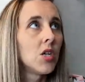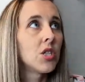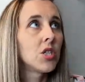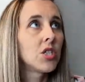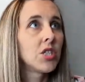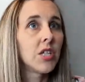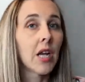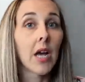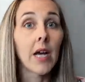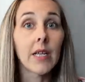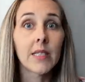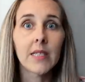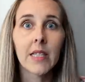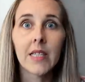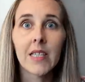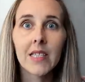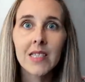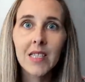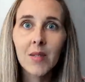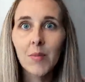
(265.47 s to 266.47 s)
j'ai dis, ah ça
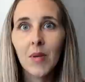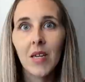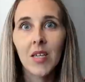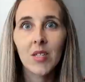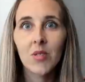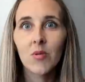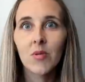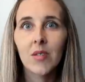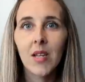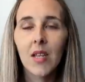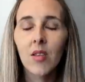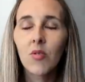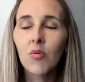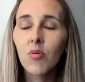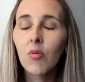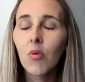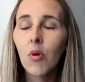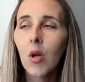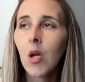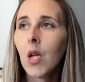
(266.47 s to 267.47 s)
y est, c'est mes résultats et
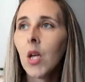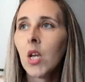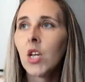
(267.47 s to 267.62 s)
tout.